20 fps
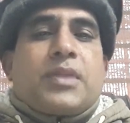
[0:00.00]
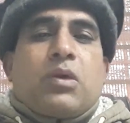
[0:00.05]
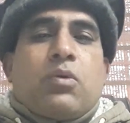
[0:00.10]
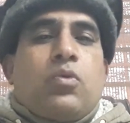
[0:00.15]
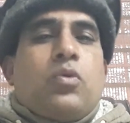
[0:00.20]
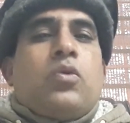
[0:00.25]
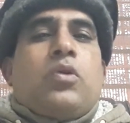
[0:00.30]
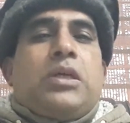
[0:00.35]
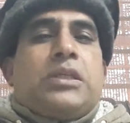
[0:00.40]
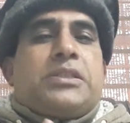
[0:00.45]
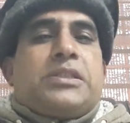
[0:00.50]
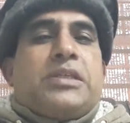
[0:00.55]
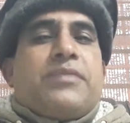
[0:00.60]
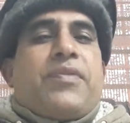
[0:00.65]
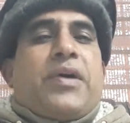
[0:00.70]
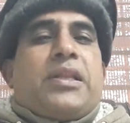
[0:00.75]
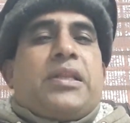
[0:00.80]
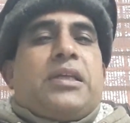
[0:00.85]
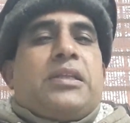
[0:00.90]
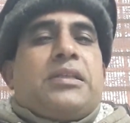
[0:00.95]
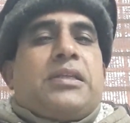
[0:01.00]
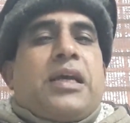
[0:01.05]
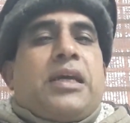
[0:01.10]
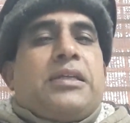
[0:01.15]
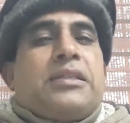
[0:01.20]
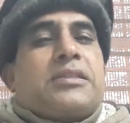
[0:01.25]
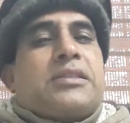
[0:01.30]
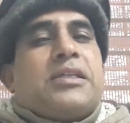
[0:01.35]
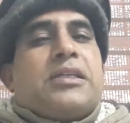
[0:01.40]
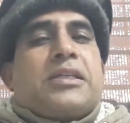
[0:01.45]
उन्होंने इस्तीफ़ा दे दिया
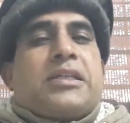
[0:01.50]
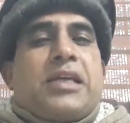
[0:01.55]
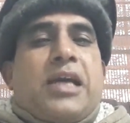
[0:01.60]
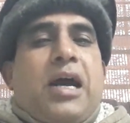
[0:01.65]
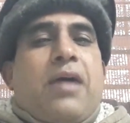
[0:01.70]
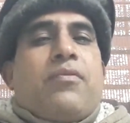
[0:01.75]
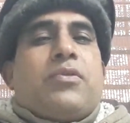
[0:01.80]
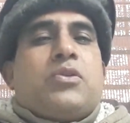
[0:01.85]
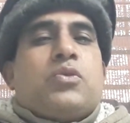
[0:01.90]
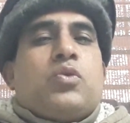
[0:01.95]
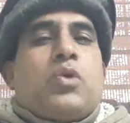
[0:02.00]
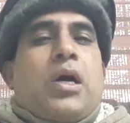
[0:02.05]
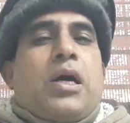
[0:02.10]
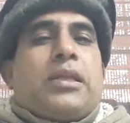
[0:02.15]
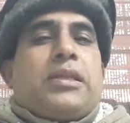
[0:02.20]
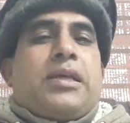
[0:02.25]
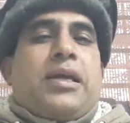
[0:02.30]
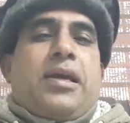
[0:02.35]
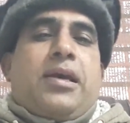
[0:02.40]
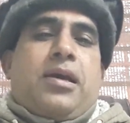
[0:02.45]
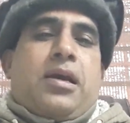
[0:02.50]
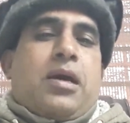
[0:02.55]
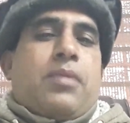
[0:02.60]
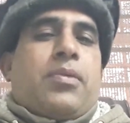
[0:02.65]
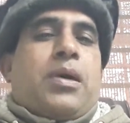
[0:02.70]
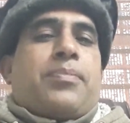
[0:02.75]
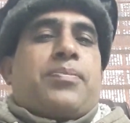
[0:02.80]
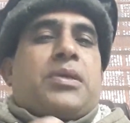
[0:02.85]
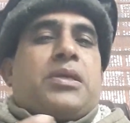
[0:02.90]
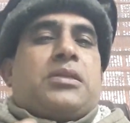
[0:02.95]
इसकी क्या वजूहत हैं
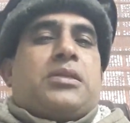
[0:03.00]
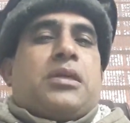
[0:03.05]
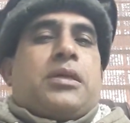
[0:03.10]
हम आपके